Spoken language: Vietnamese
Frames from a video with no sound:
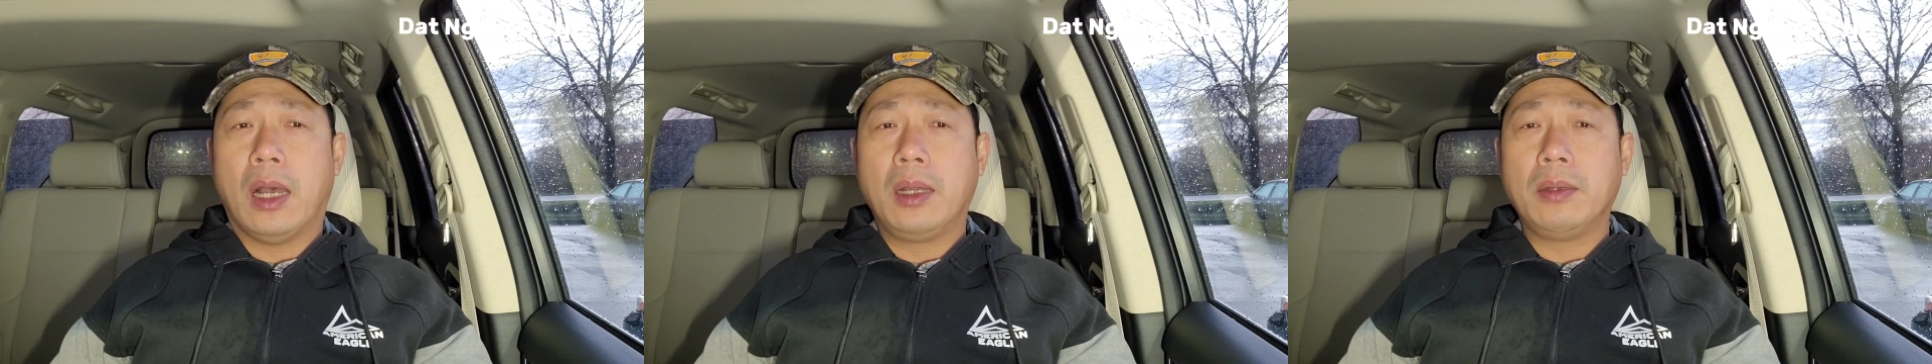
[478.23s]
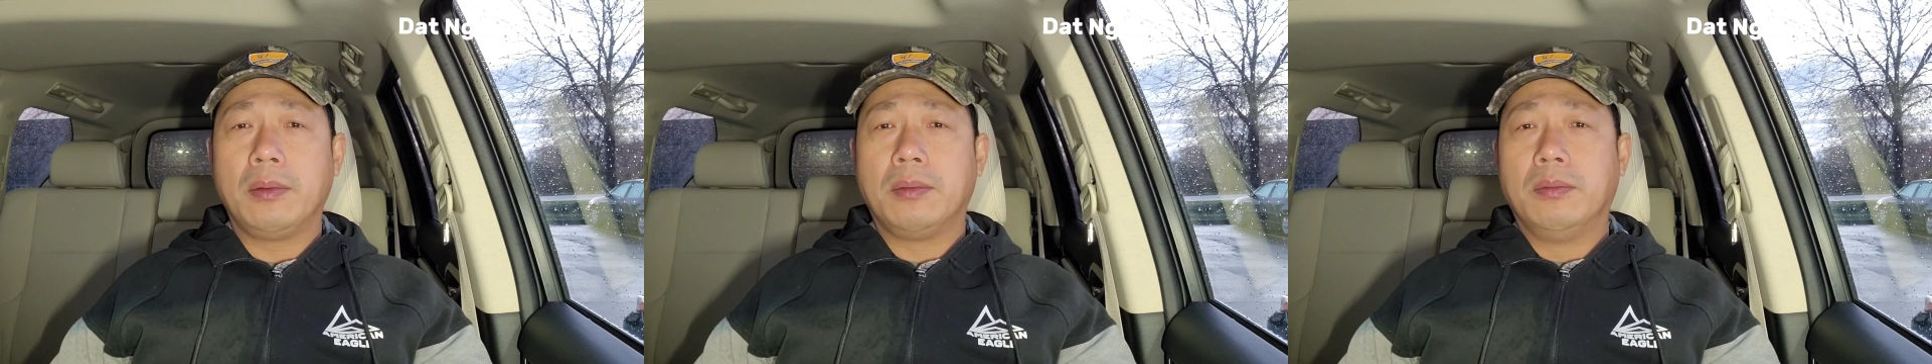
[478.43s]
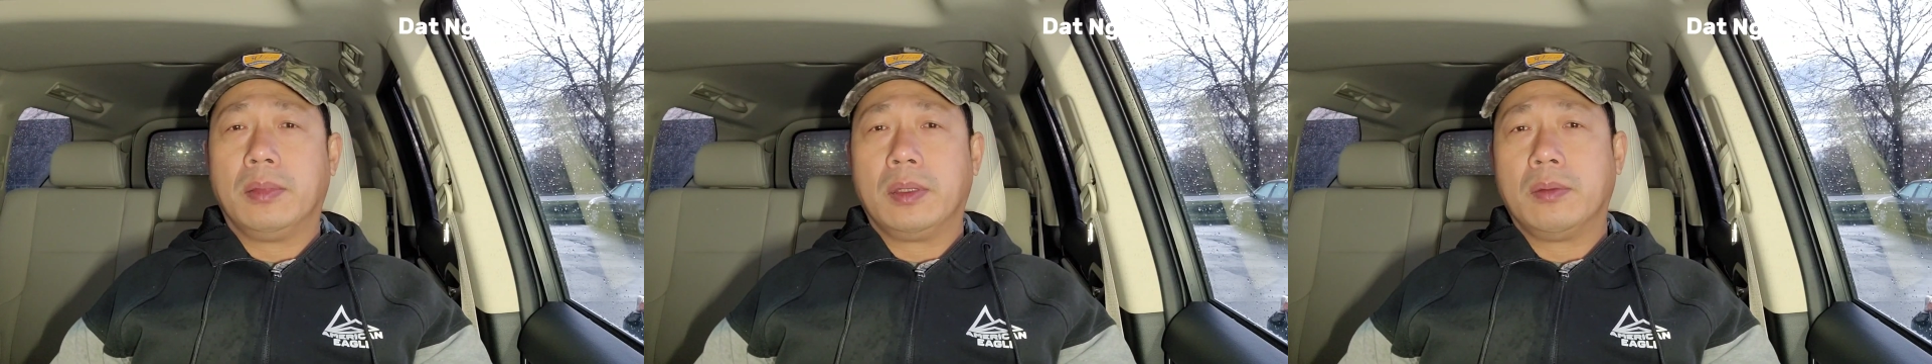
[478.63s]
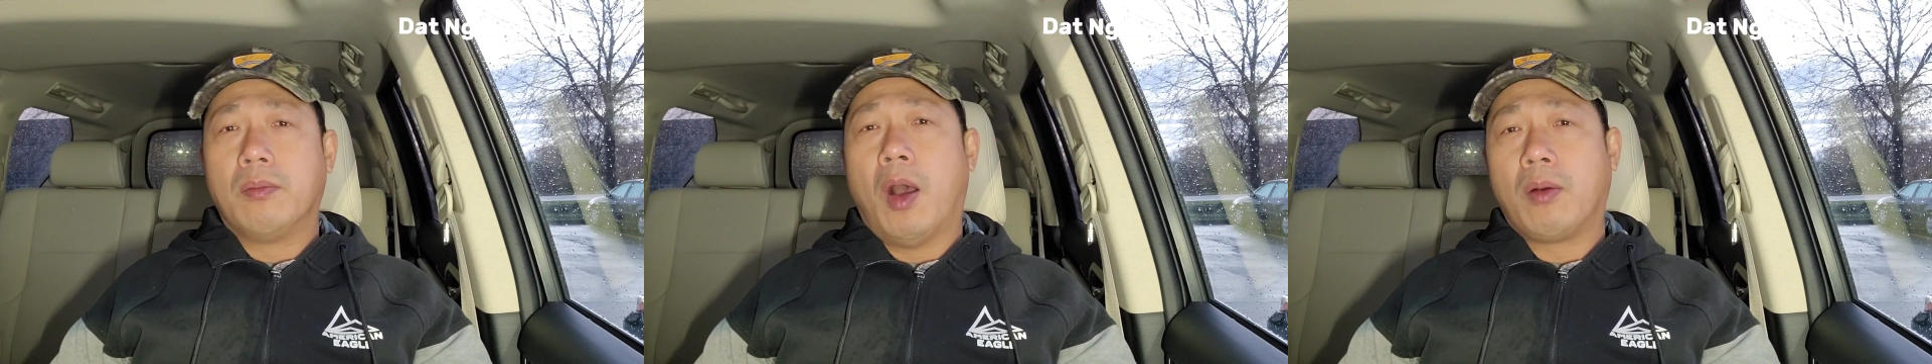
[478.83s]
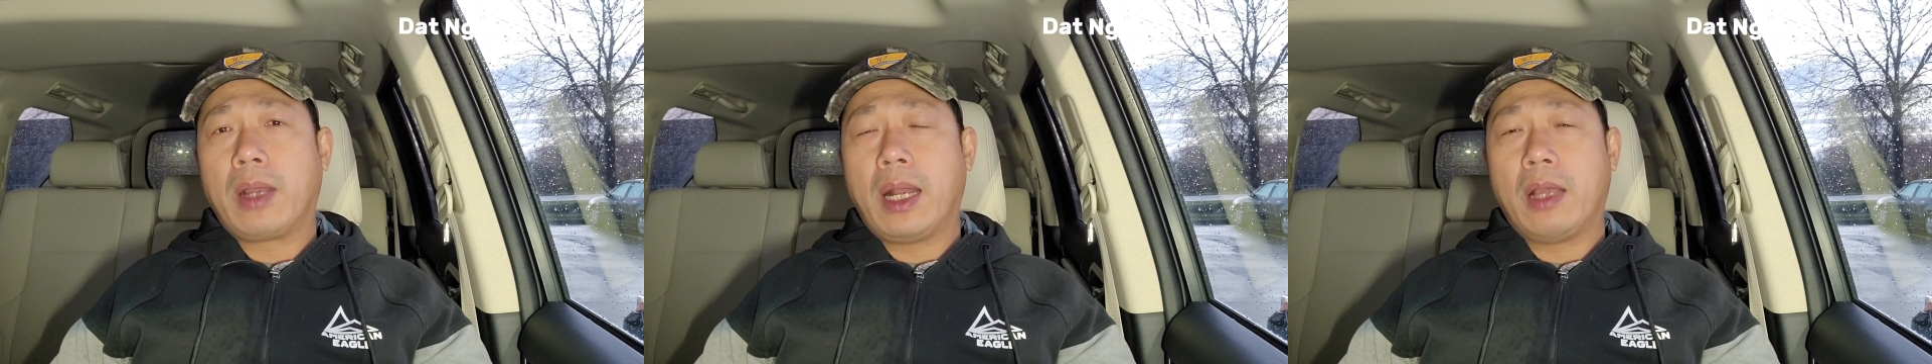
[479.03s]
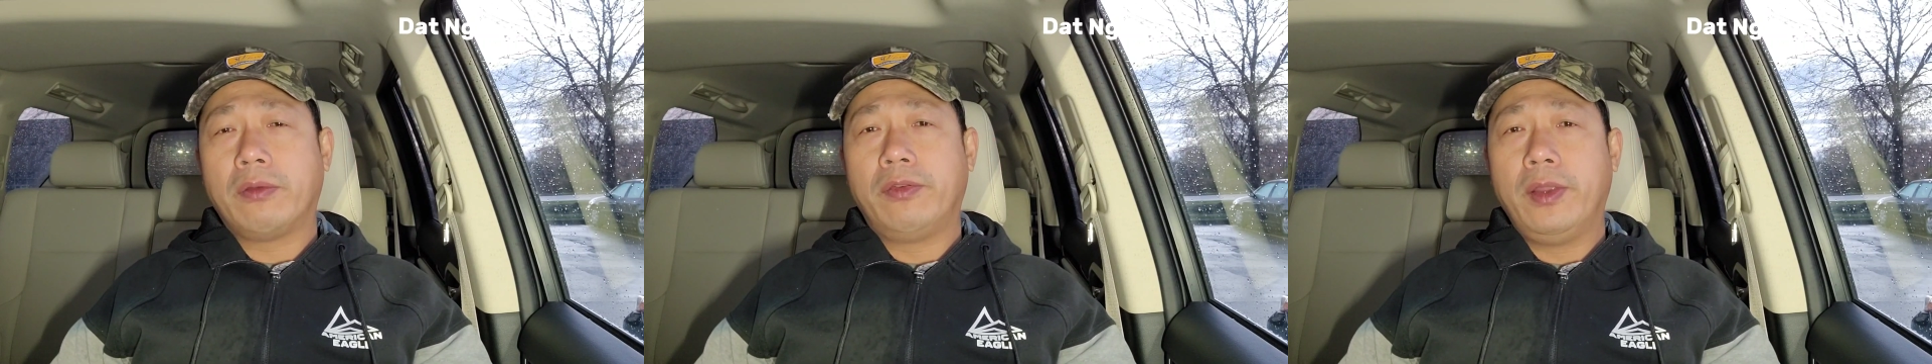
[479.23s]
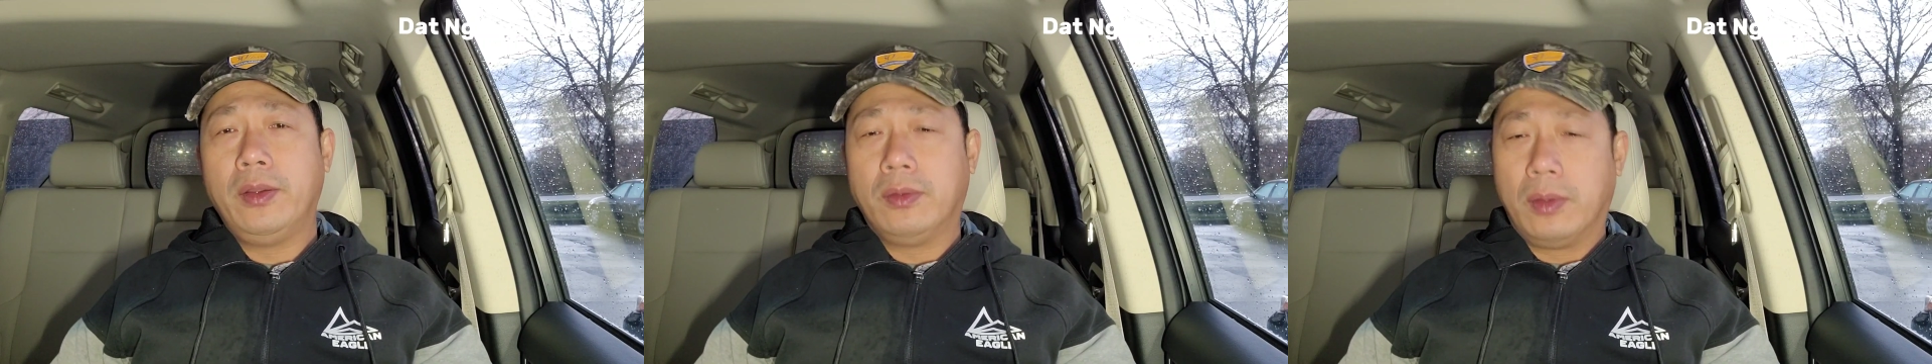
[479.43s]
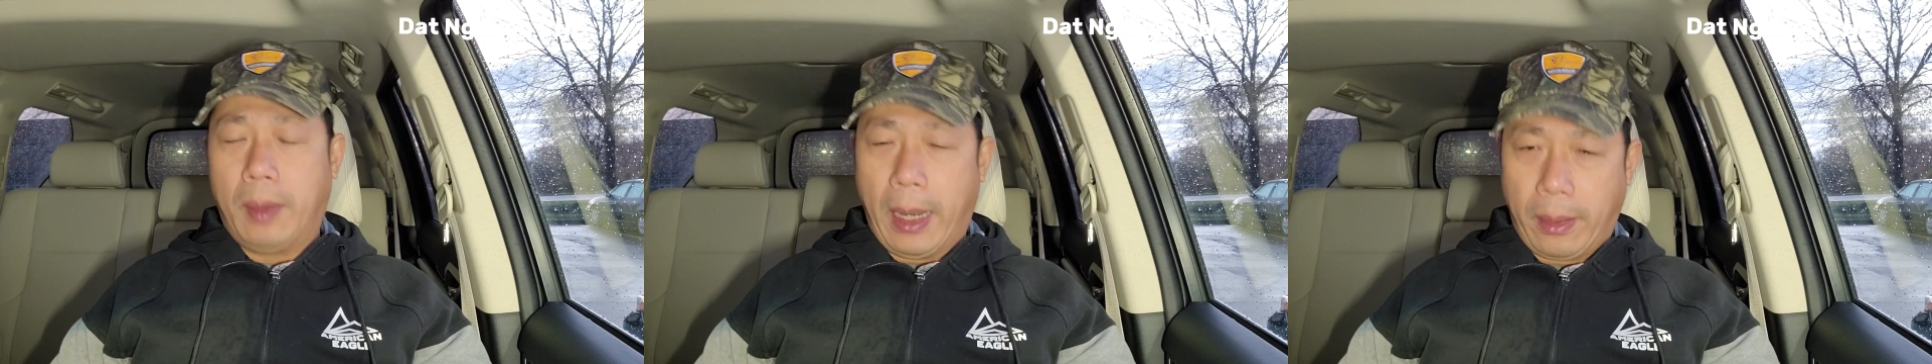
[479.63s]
nói một cái lá phiếu các